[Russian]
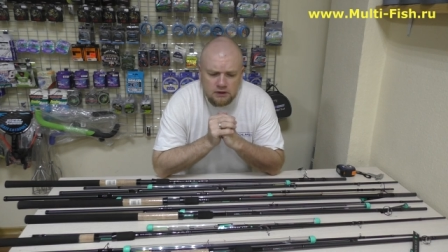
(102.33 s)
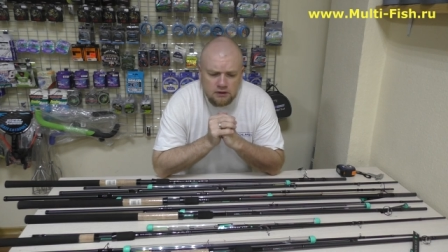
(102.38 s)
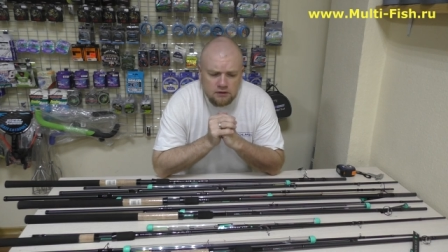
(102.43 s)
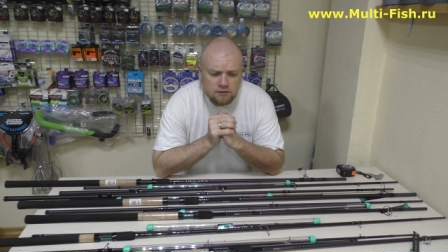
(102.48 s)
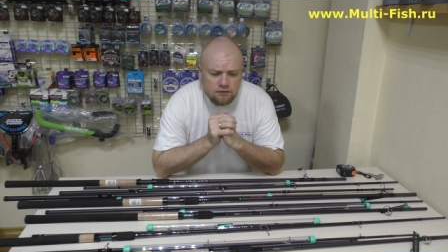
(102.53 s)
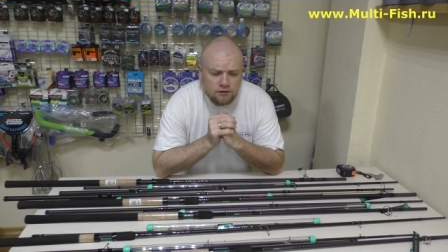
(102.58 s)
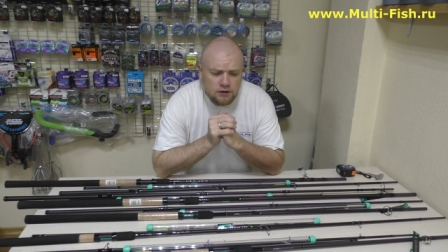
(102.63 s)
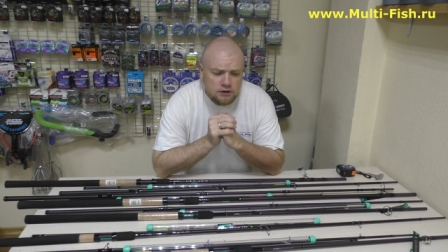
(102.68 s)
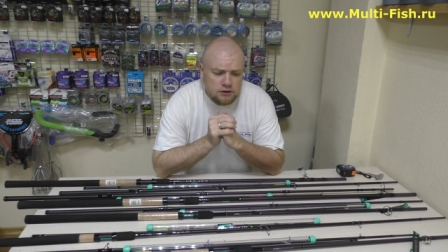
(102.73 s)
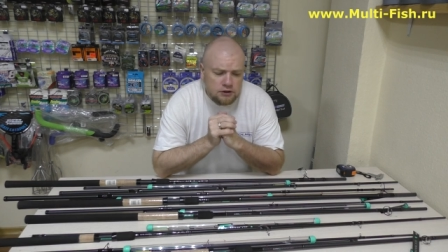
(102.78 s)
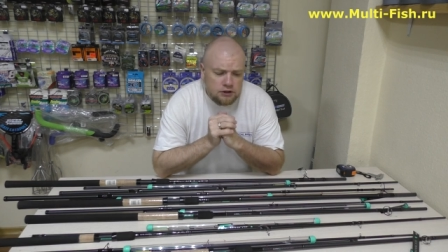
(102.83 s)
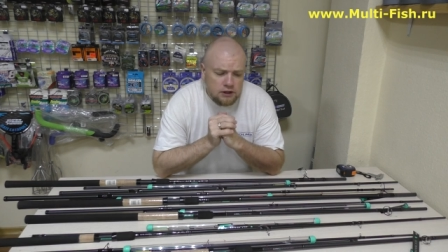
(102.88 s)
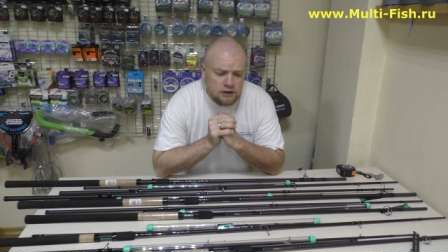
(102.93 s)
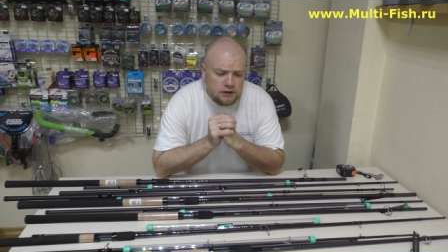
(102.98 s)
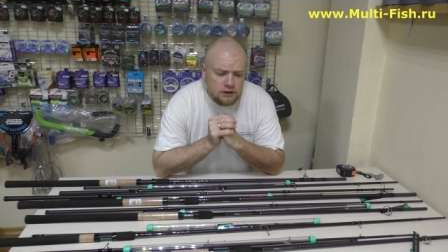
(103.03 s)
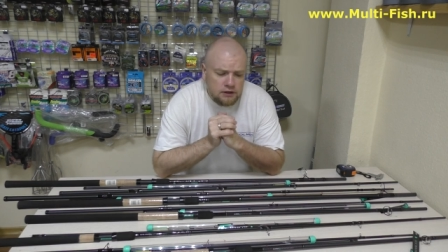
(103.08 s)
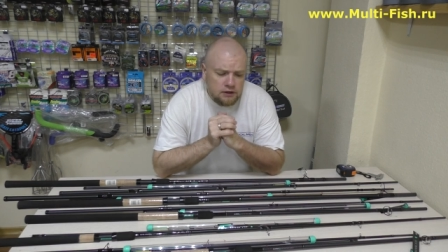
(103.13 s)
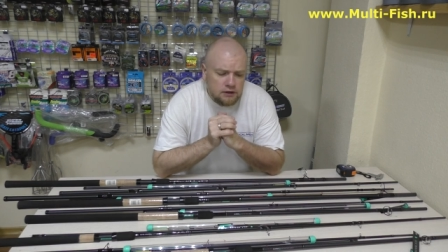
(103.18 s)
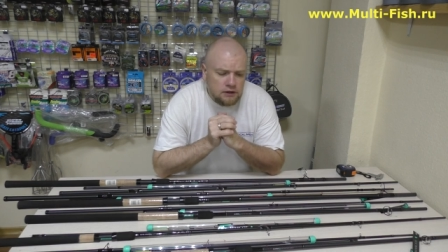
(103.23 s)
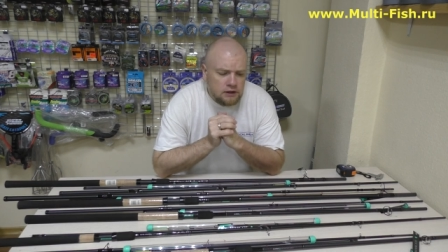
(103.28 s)

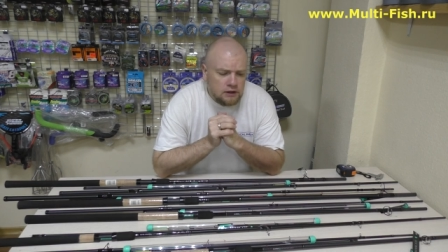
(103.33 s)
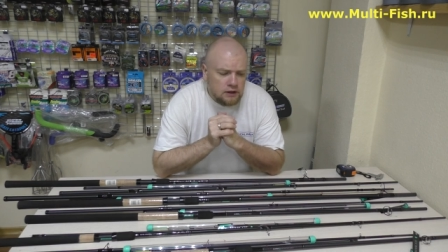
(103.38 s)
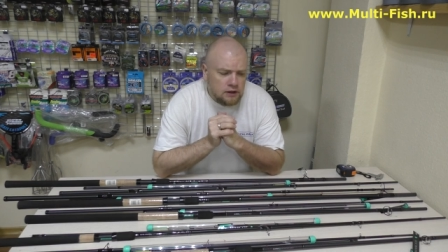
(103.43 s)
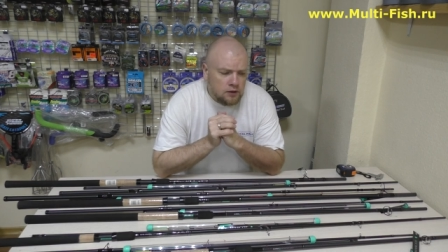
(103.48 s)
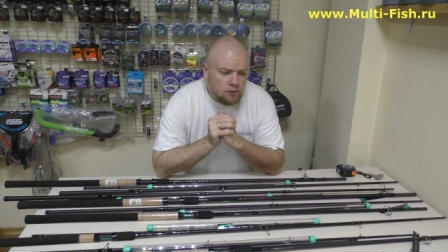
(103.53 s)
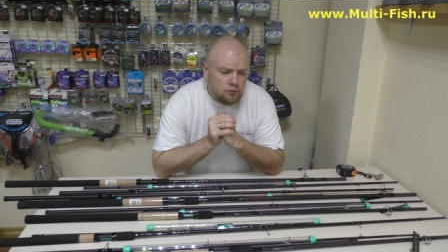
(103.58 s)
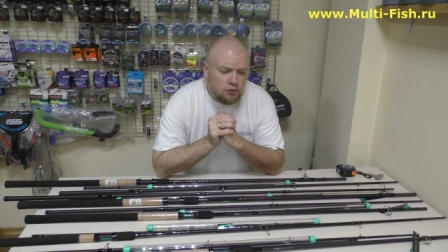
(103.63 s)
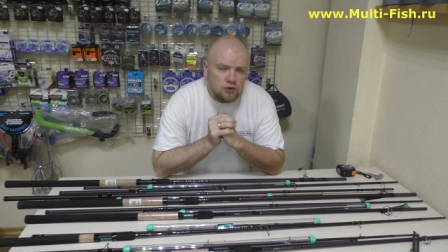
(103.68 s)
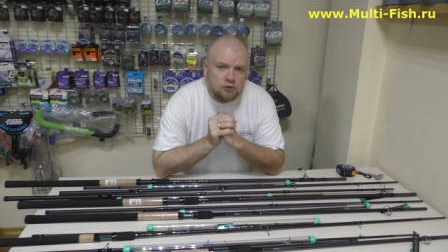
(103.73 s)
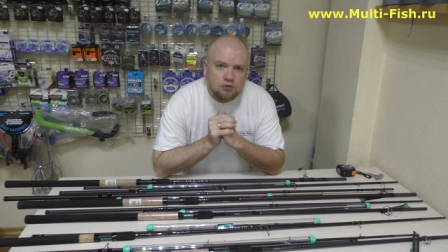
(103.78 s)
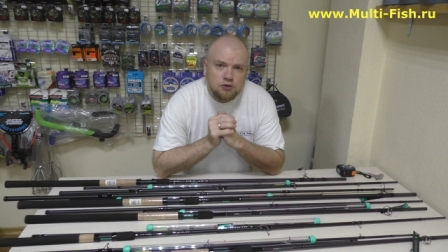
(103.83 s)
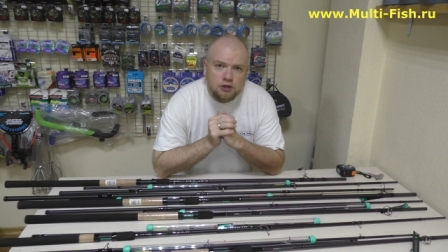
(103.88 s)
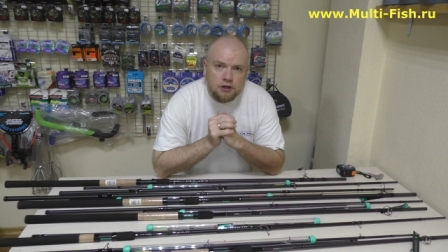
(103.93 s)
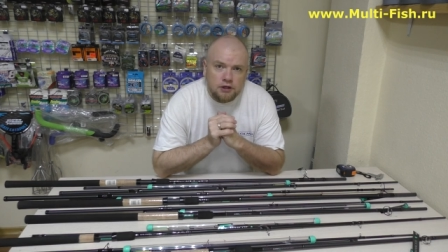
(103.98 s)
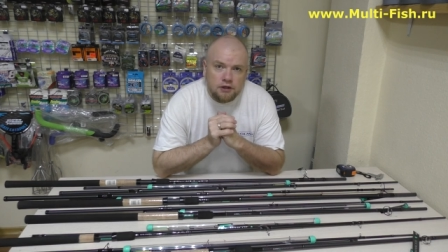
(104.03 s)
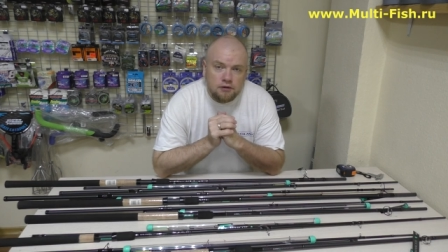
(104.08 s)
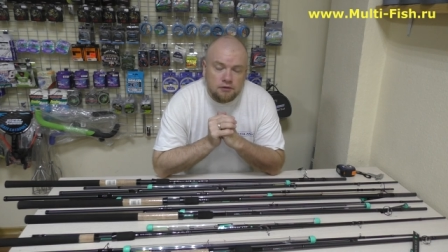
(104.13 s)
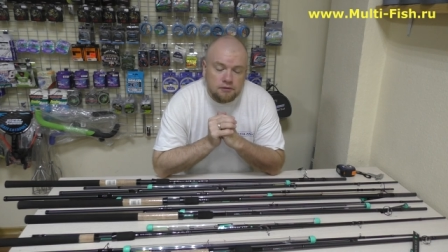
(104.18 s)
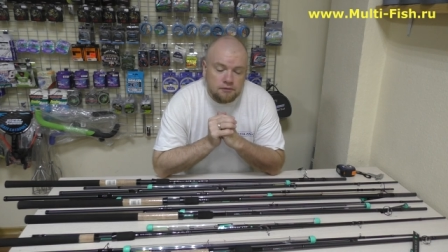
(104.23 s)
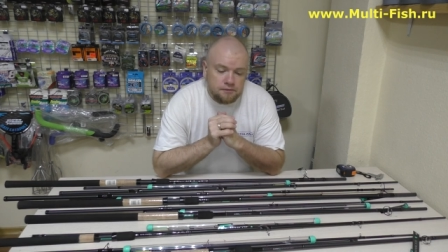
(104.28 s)
волжанки
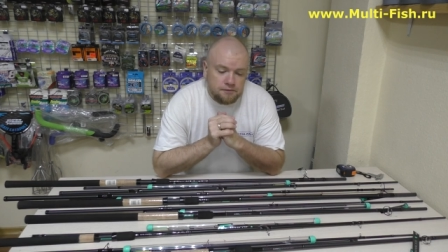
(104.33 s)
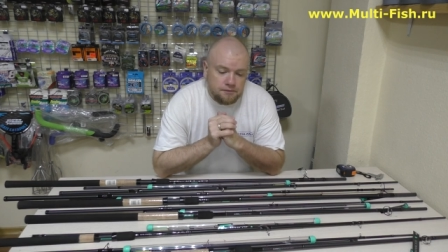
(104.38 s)
получают.